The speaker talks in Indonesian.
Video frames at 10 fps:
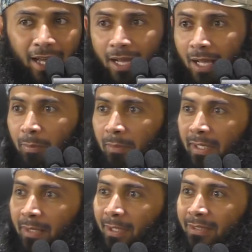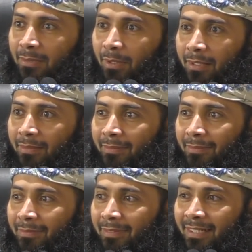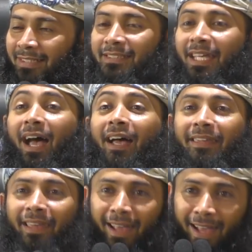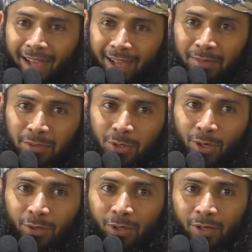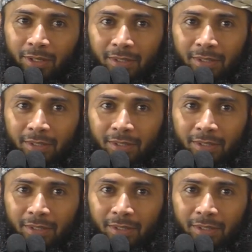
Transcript: Apa eman-eman Mam Sayang, Masya Allah.